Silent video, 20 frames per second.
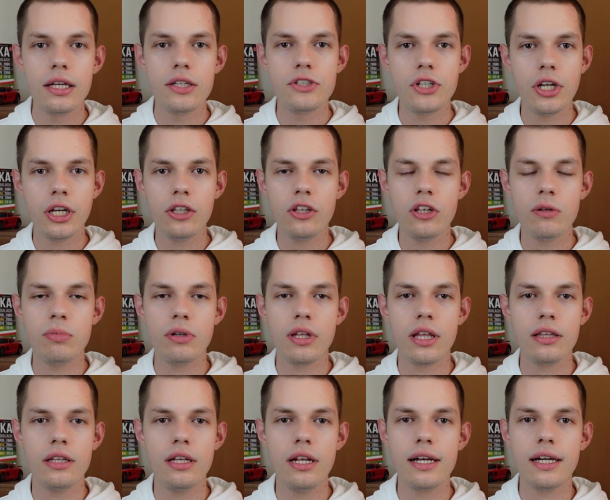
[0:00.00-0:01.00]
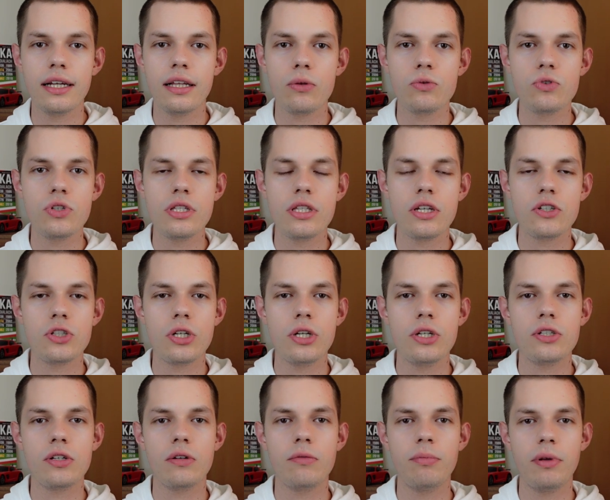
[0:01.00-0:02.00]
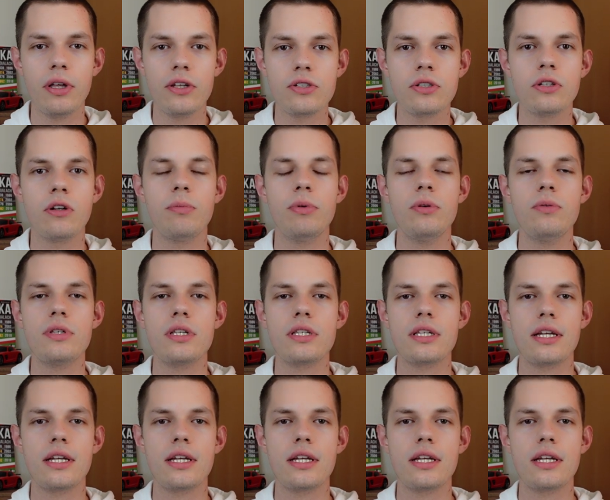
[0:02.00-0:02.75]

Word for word: Dzięki to było na tyle. Kanał 365 Dni o Piłce.